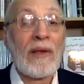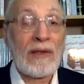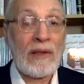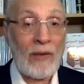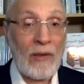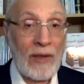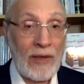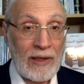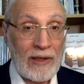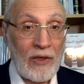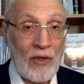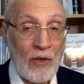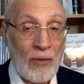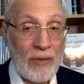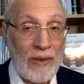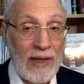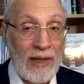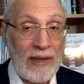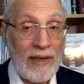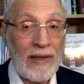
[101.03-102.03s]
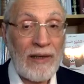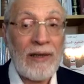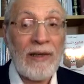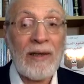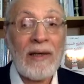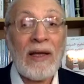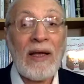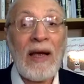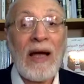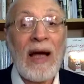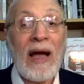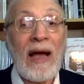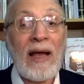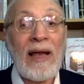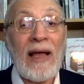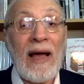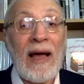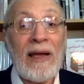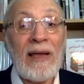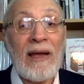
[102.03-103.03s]
توقيعهم يعني
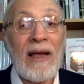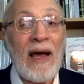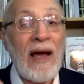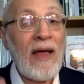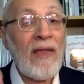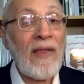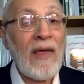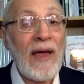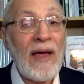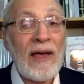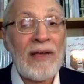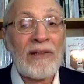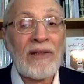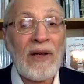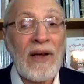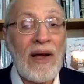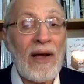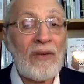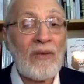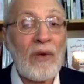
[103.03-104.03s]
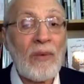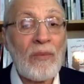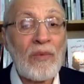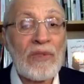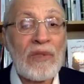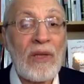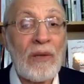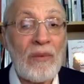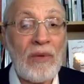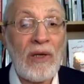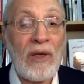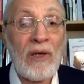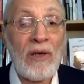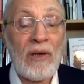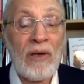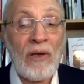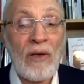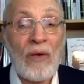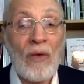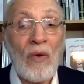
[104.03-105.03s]
على أن هذا اعتقاد المسلمين
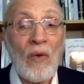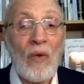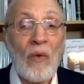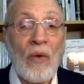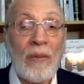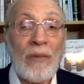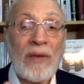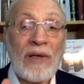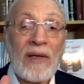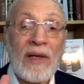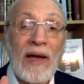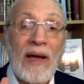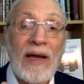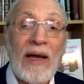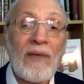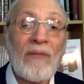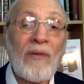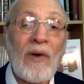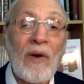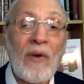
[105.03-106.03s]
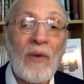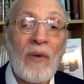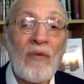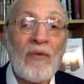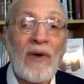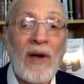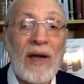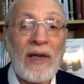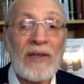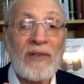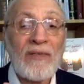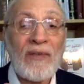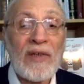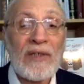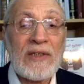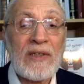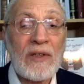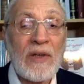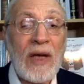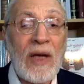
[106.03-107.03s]
ومن خالفه فقد
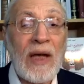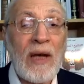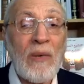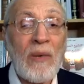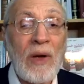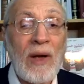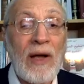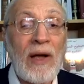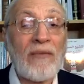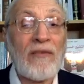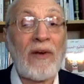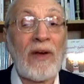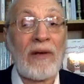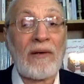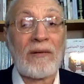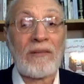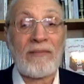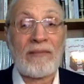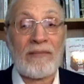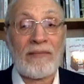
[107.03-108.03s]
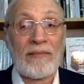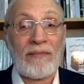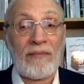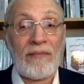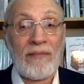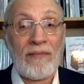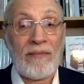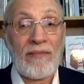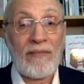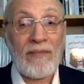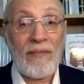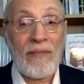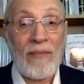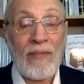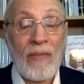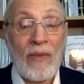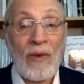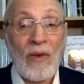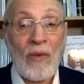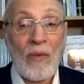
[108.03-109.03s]
فسق وكفر
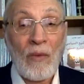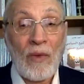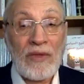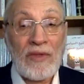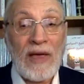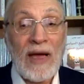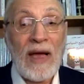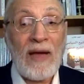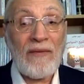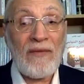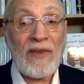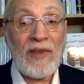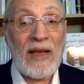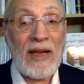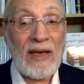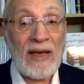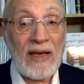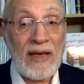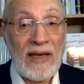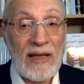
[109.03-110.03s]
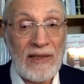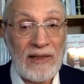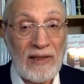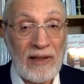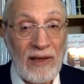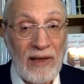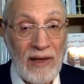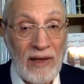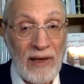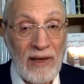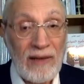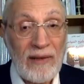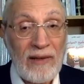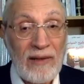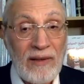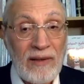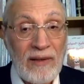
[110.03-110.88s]
وجاء في ذلك الاعتقاد